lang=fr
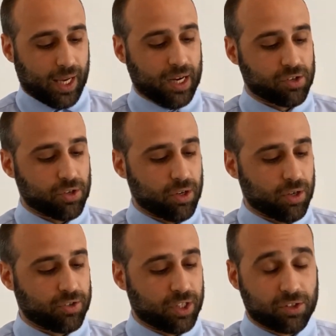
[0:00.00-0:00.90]
Et
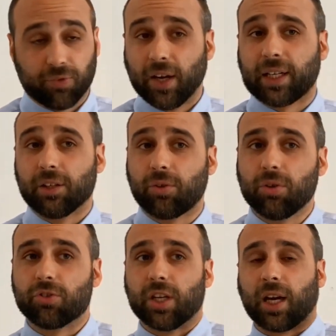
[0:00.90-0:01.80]
j'ai fait un
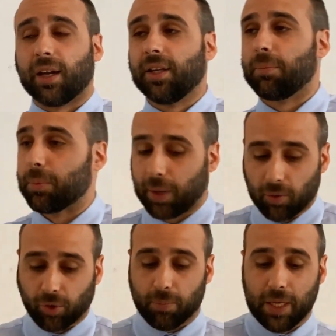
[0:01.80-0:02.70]
calcul, j'ai regardé à peu près
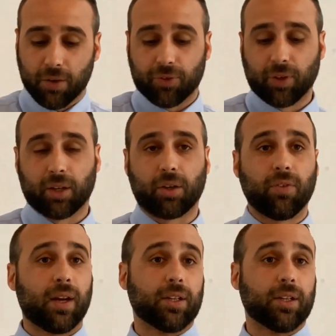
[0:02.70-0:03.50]
entre 1980